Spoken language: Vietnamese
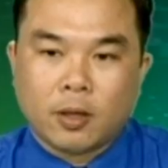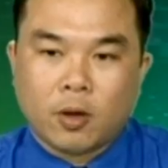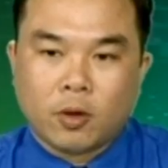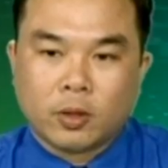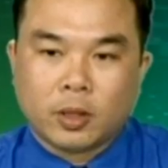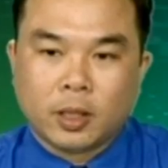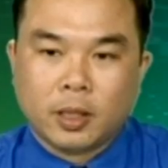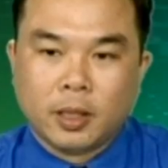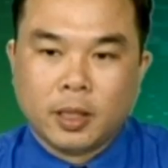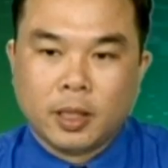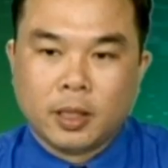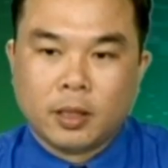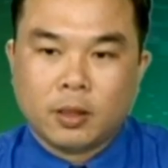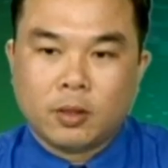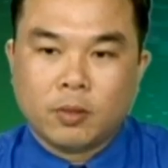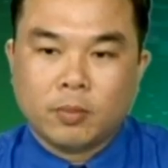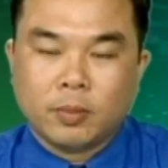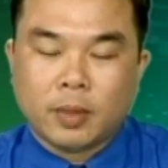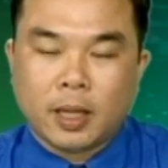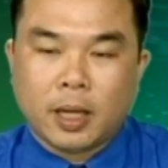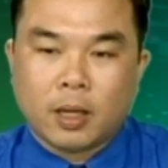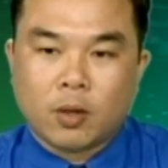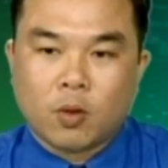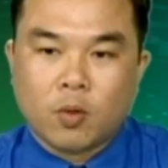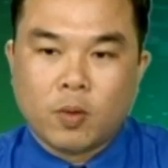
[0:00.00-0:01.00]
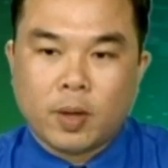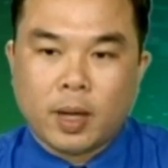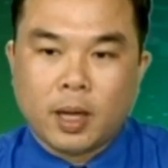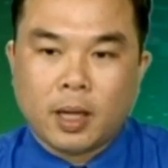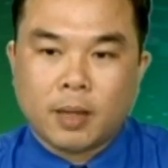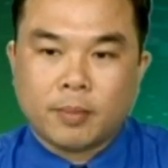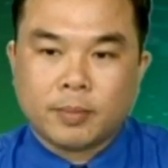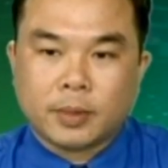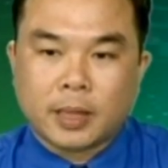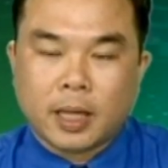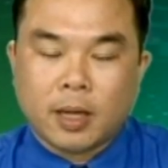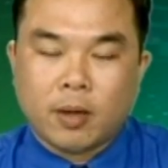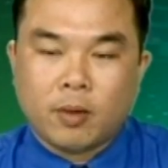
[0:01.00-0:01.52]
đoàn thanh niên chúng ta cố gắng
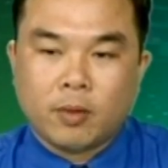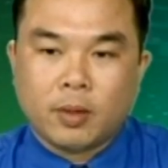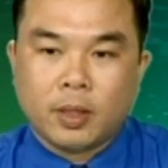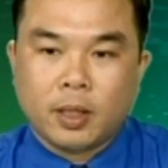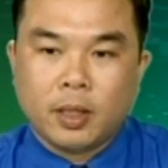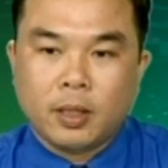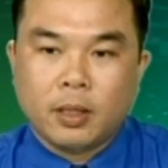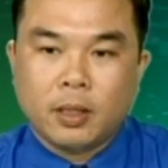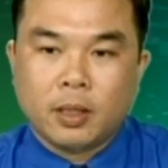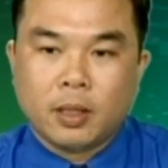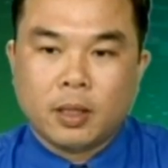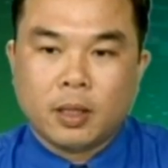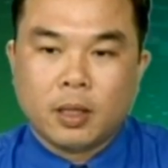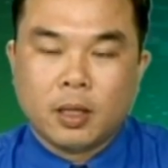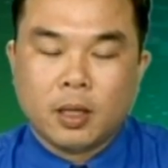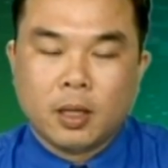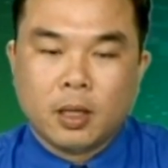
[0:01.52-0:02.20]
làm sao để